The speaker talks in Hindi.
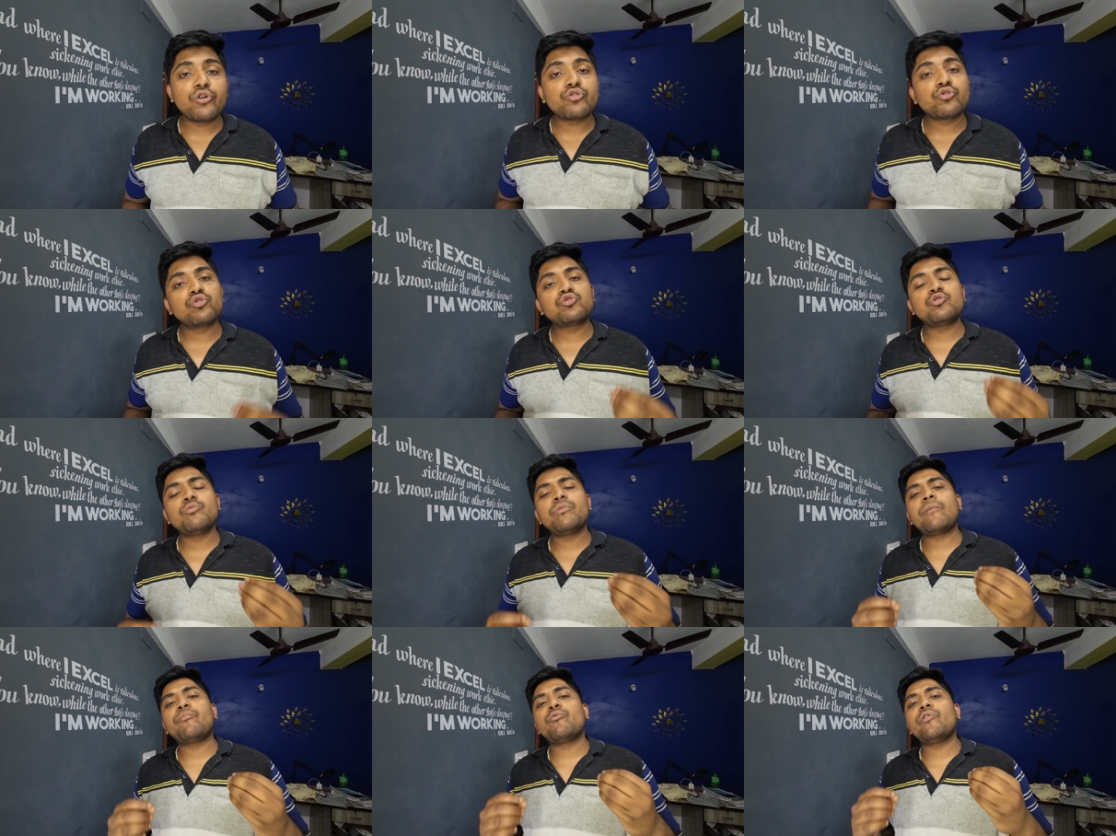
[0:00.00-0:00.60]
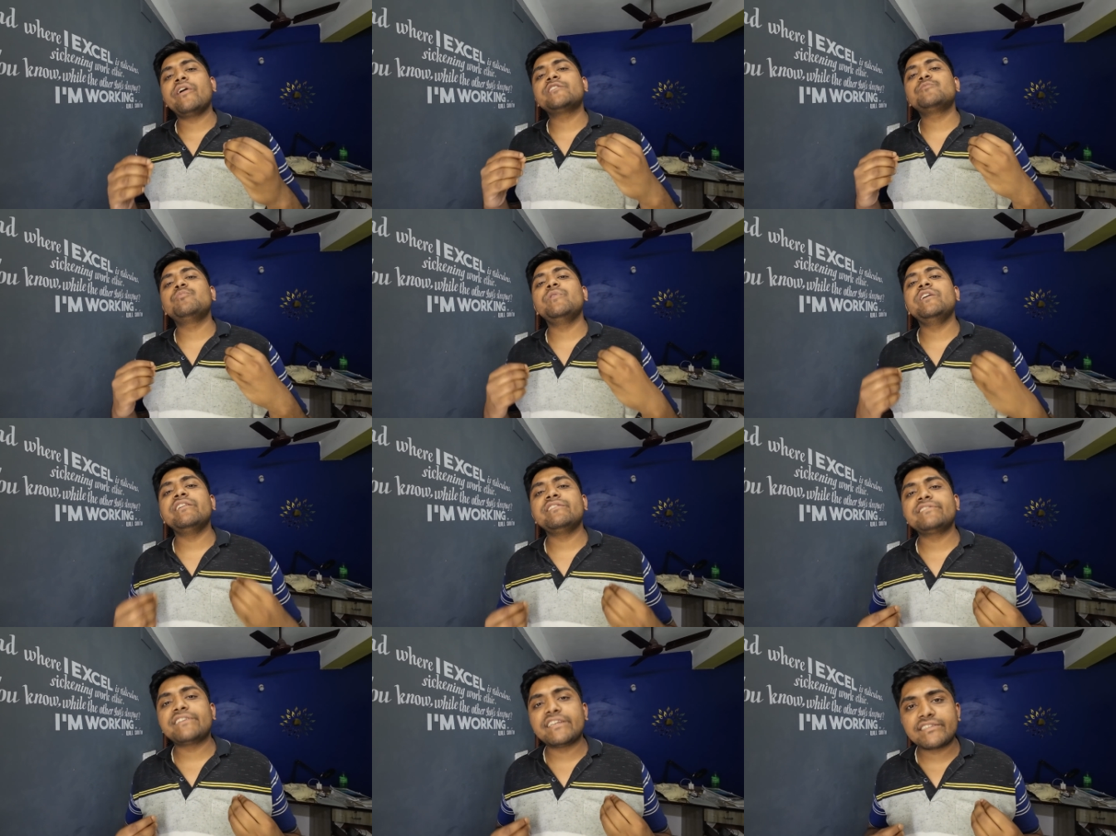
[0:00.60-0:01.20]
दोस्तों मैं आपको
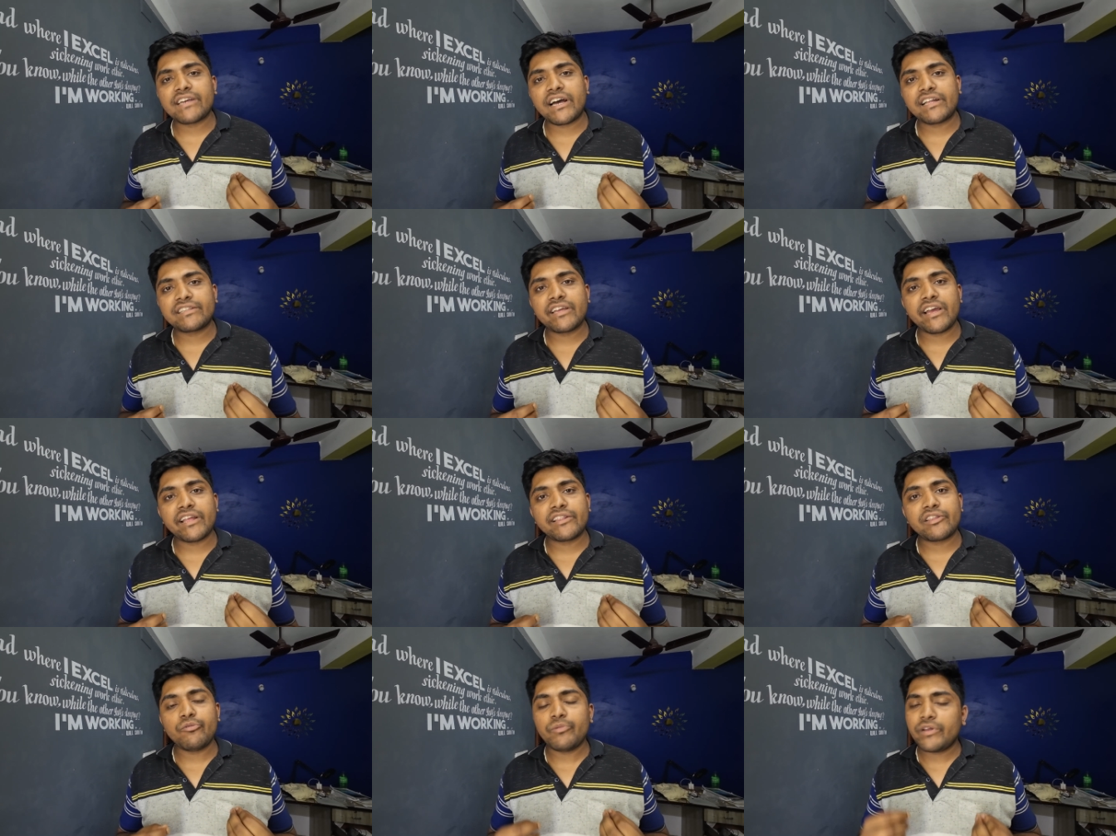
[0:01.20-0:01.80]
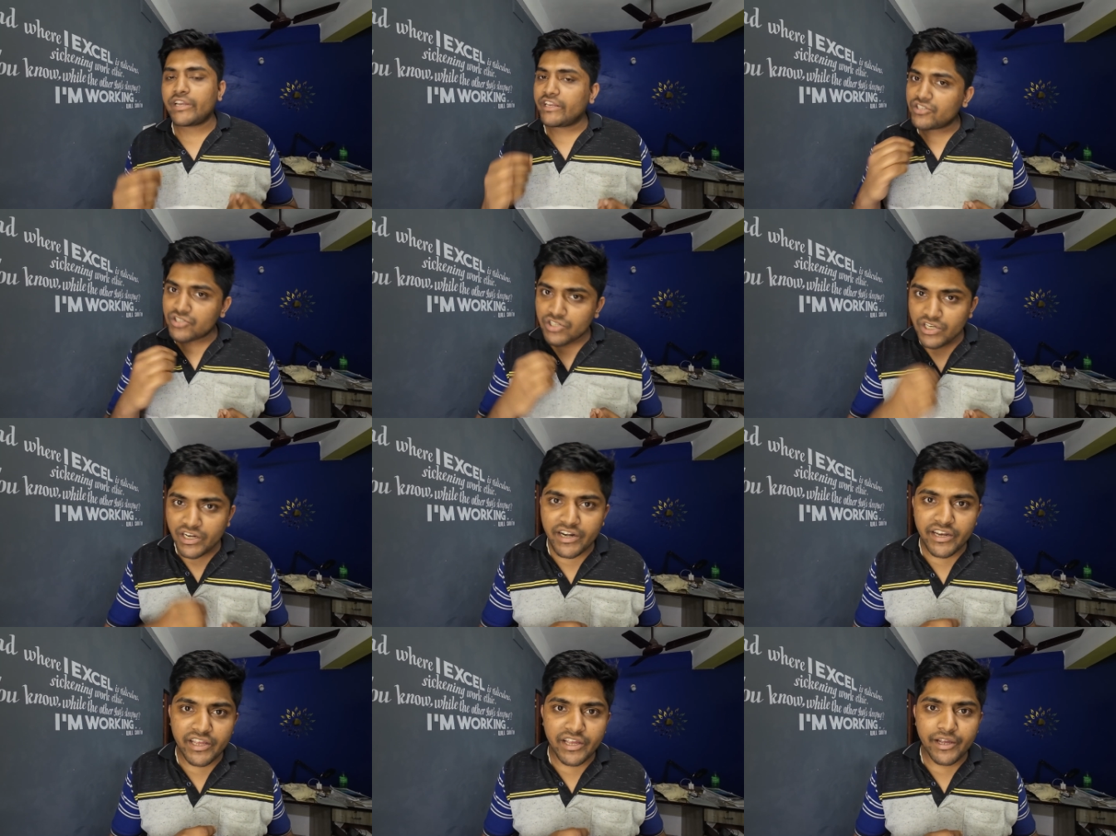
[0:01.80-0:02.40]
एक्सपीरियंस के साथ कहता हूँ मैंने
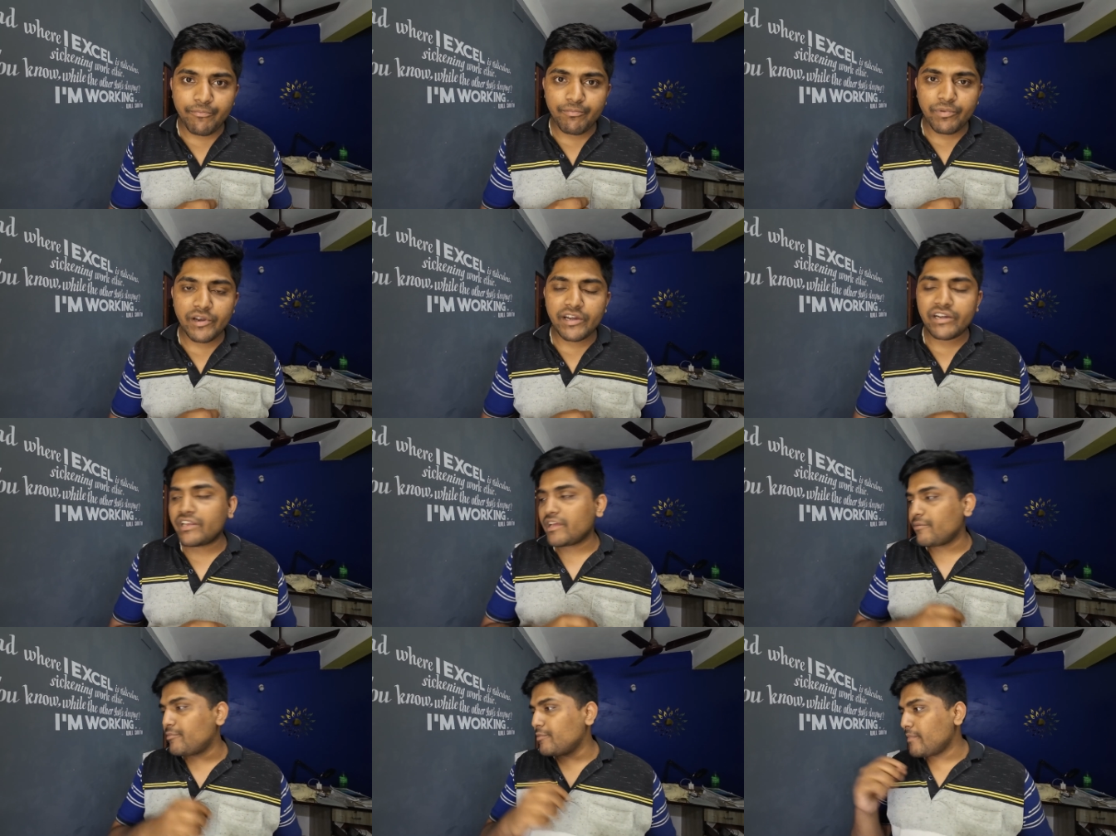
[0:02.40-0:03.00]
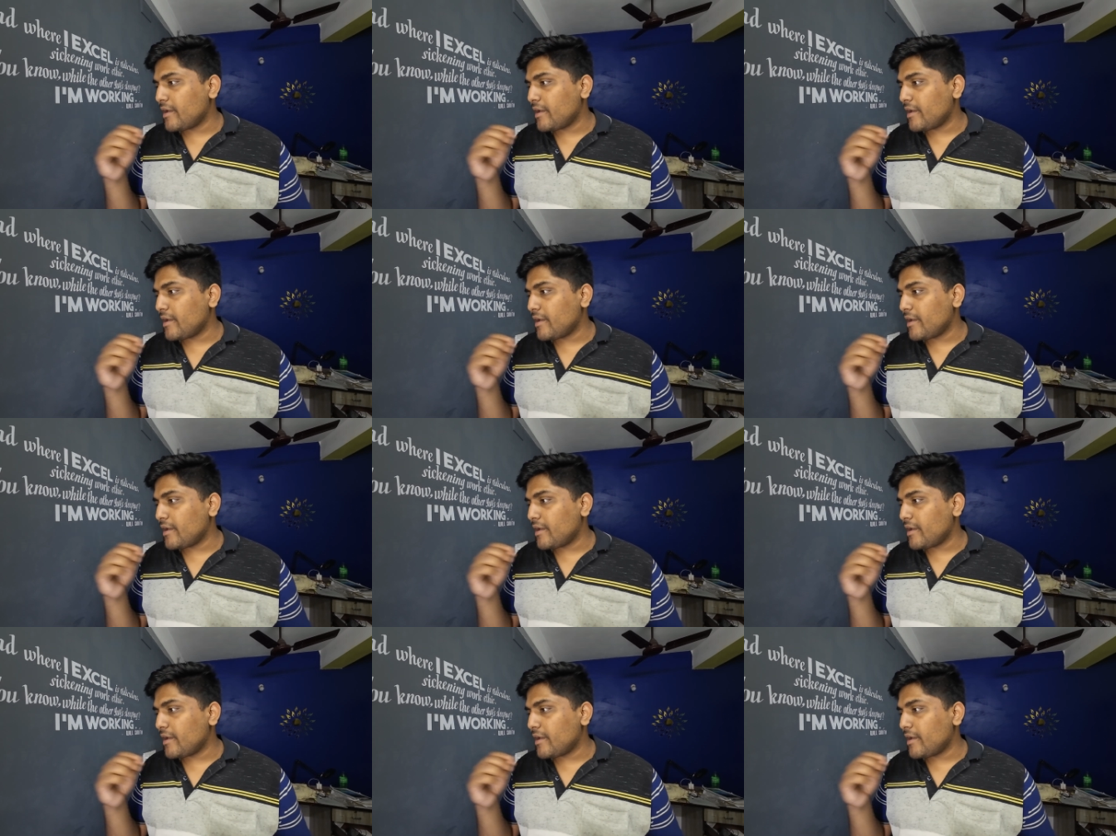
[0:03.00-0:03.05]
इंजीनियरिंग कंप्लीट की अभी